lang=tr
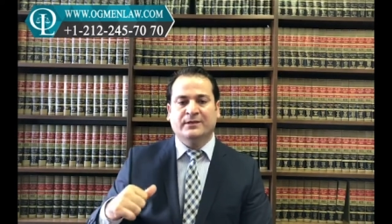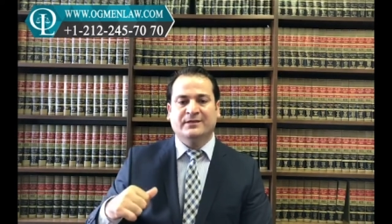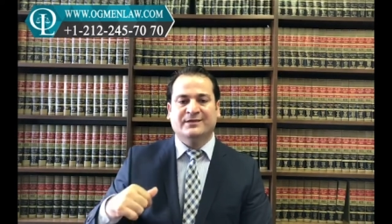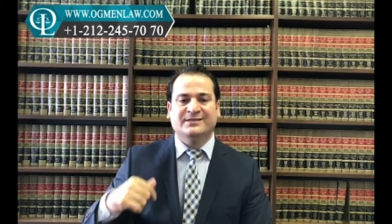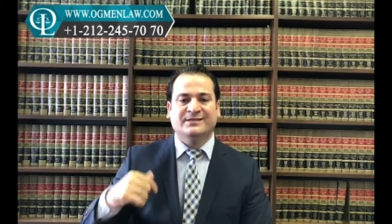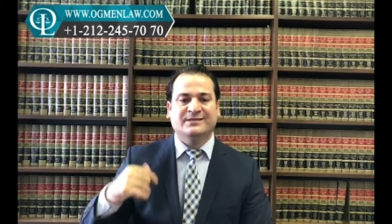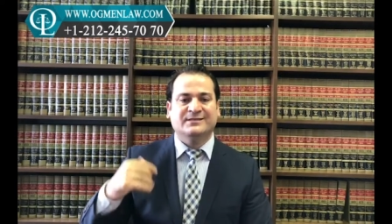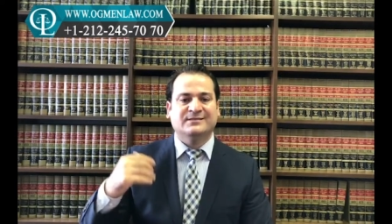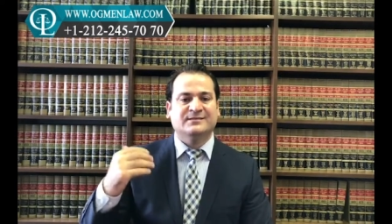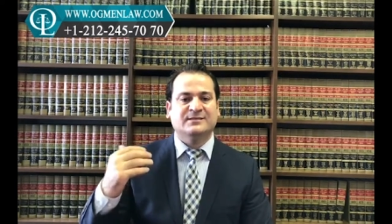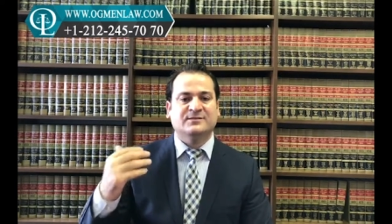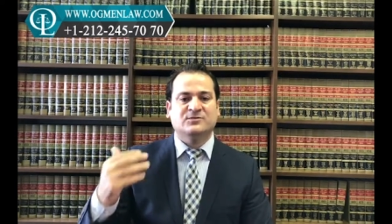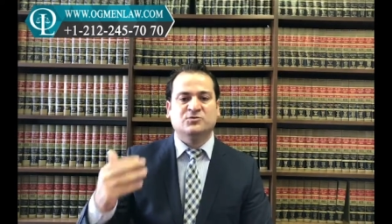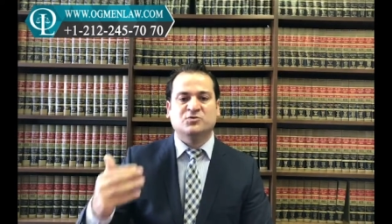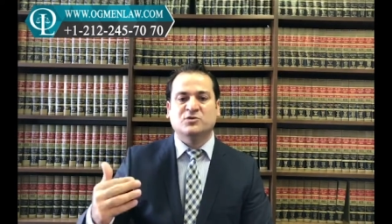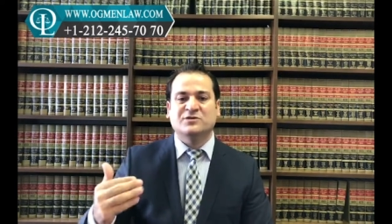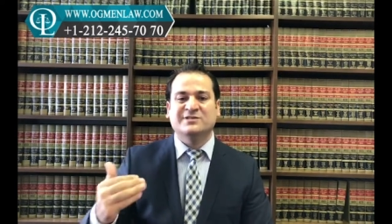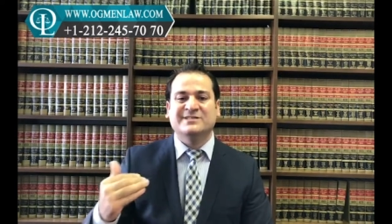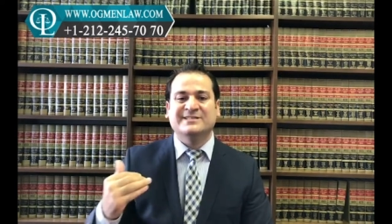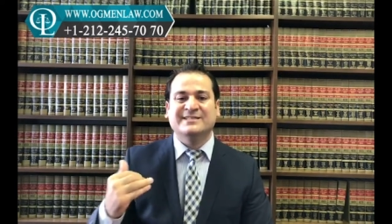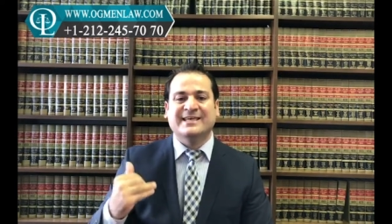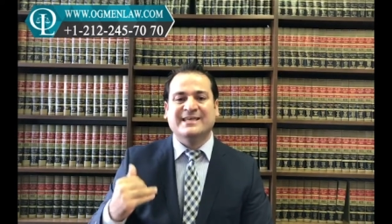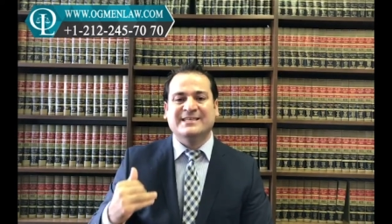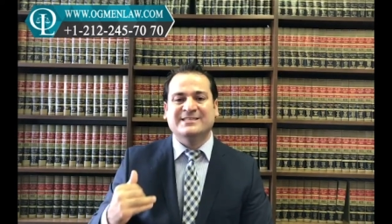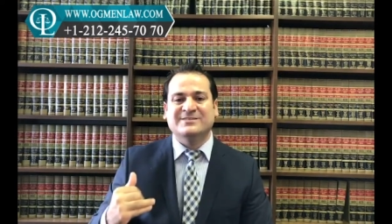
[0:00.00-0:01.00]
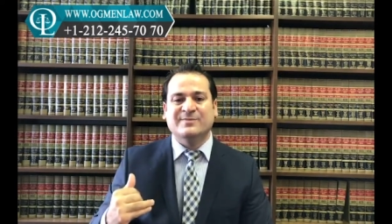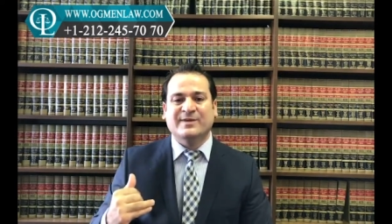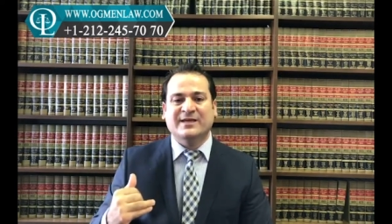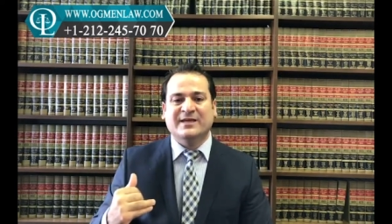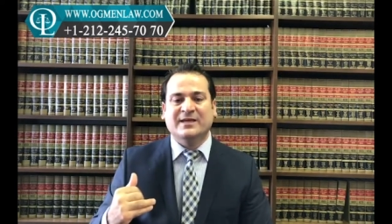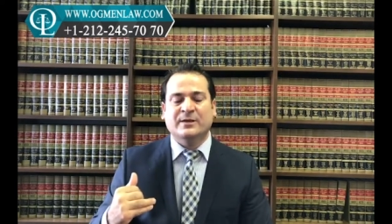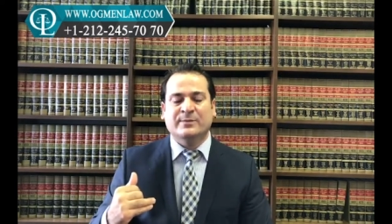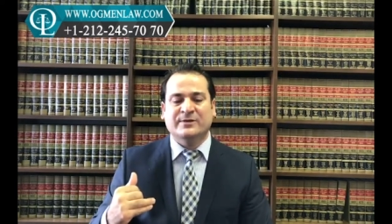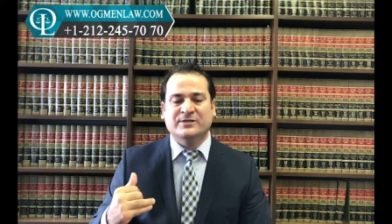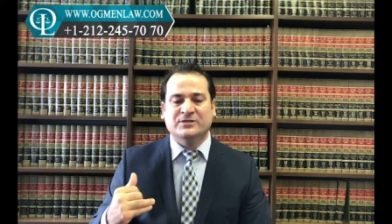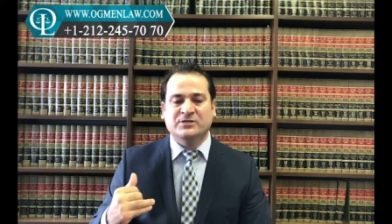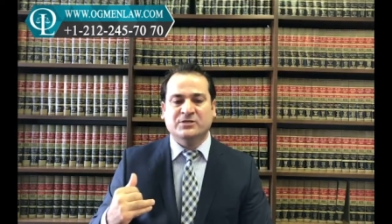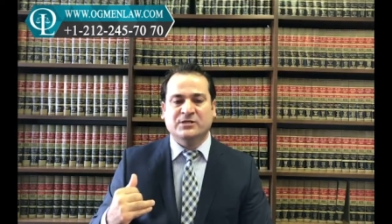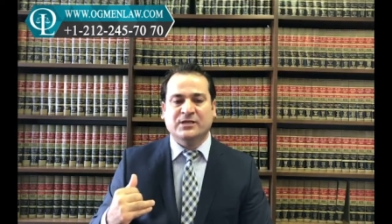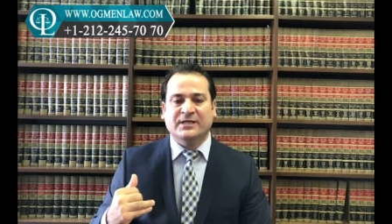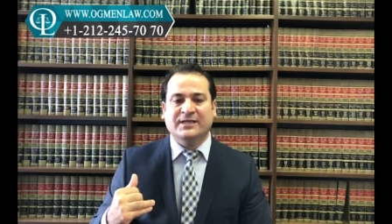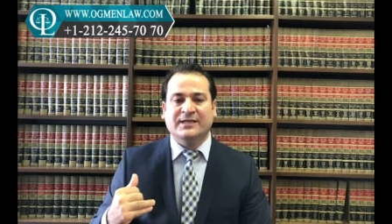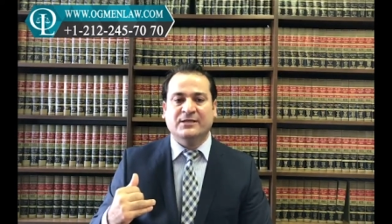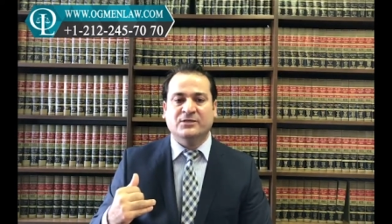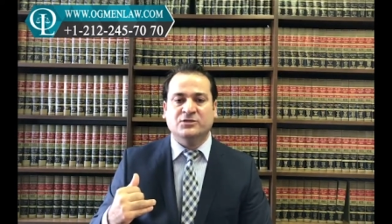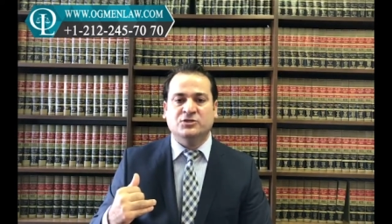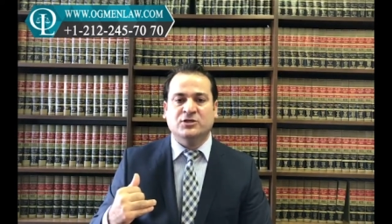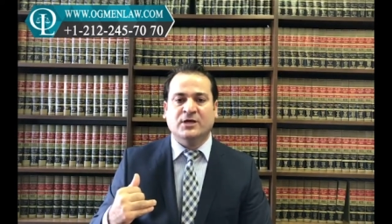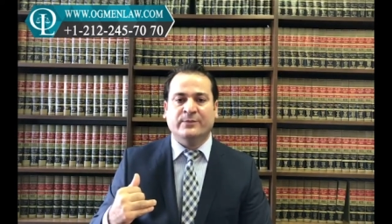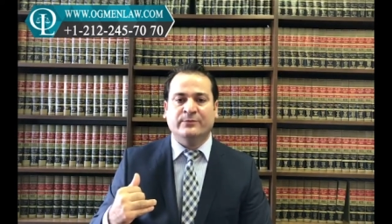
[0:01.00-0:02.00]
ya da kısa süreli gezmek amacıyla
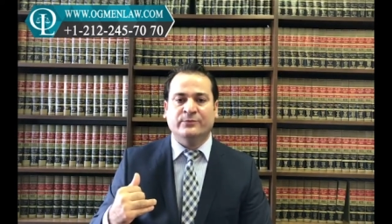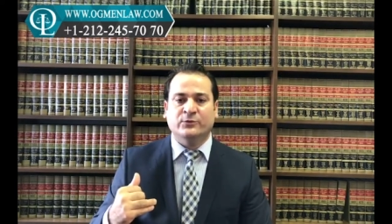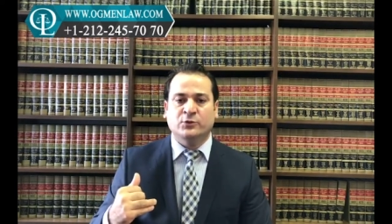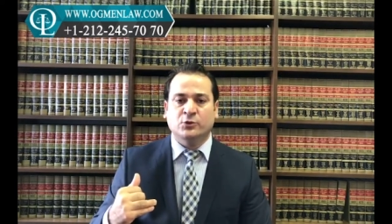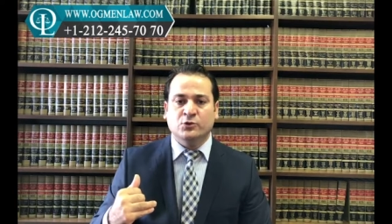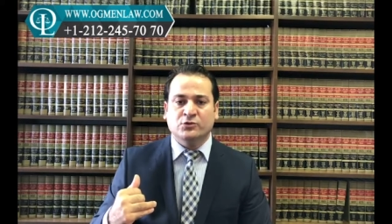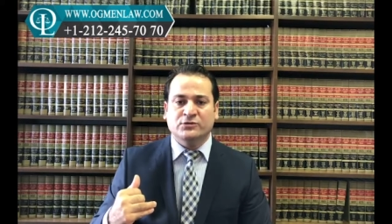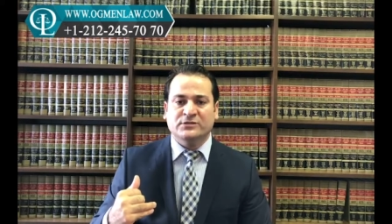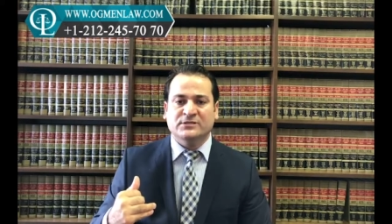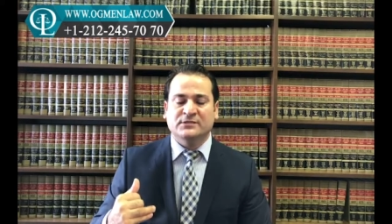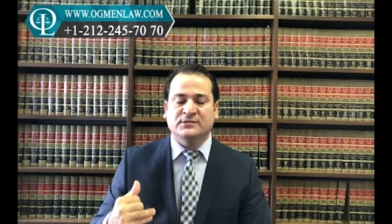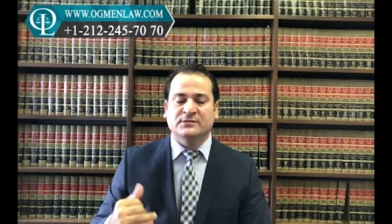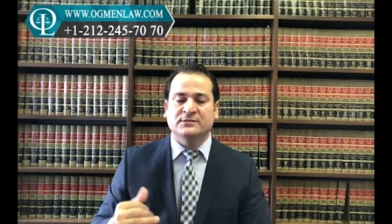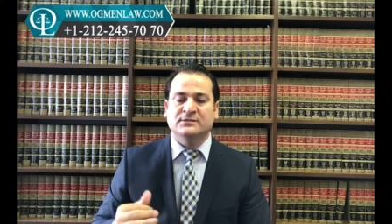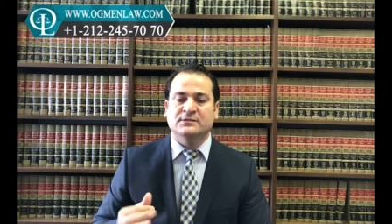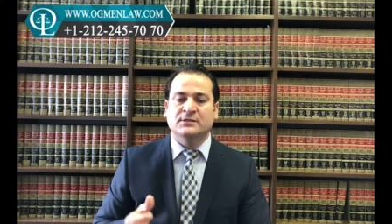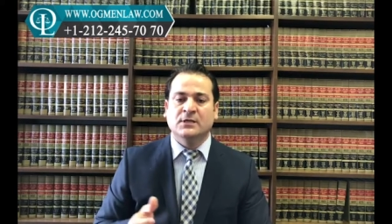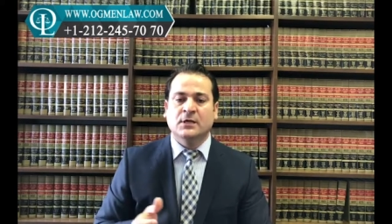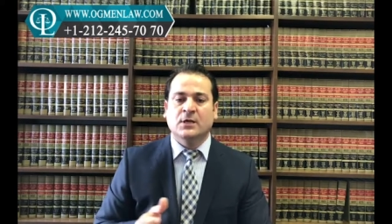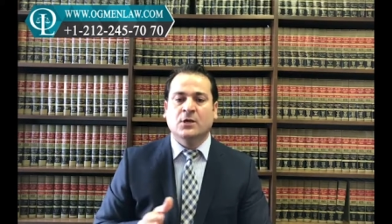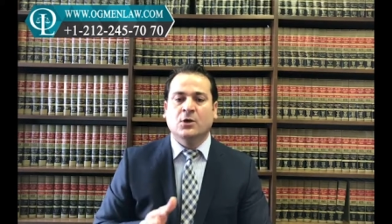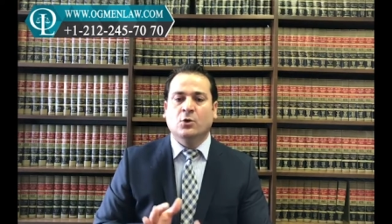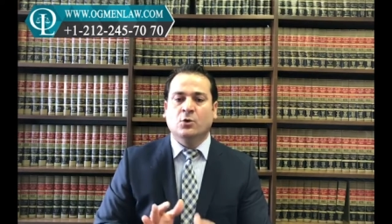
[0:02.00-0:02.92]
geleceğim diyorsanız